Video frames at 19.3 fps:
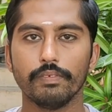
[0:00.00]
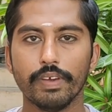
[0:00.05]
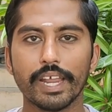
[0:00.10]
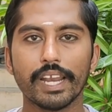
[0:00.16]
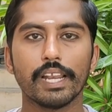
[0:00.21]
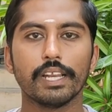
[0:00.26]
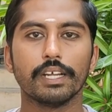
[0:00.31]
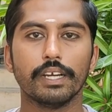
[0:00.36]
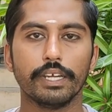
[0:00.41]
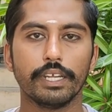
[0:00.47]

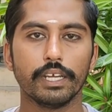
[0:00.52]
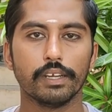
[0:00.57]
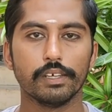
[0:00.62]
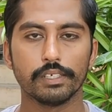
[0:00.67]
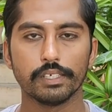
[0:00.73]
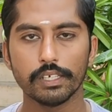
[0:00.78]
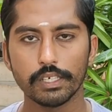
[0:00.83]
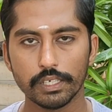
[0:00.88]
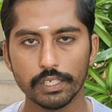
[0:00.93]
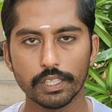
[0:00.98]
வேனல்
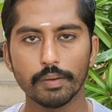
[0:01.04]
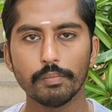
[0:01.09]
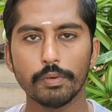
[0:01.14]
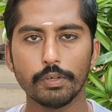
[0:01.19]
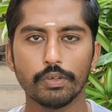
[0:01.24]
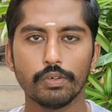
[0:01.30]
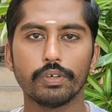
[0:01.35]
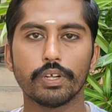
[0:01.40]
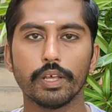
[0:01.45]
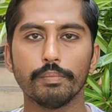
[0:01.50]
கட்டிகளுக்கு இதை
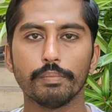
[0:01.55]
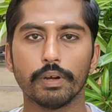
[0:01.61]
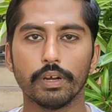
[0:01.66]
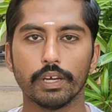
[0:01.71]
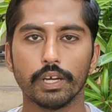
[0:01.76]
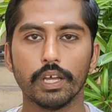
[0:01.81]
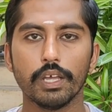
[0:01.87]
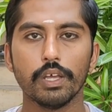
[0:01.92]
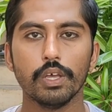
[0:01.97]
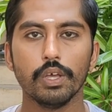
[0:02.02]
மட்டும் ட்ரை
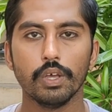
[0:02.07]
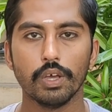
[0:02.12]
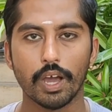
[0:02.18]
பண்ணுங்கள்